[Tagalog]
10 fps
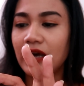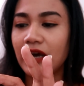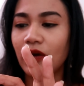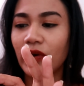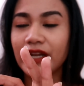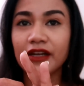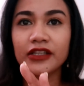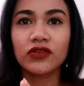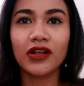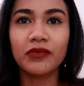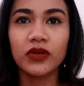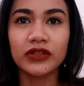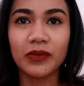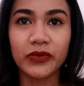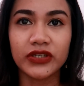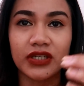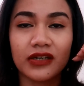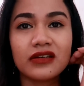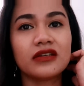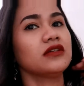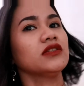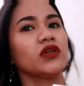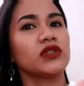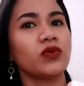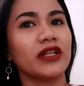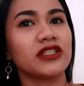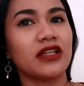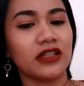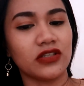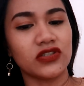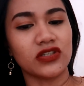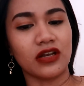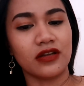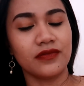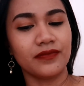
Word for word: Uh, 112 yung number niya. So swatch natin siya.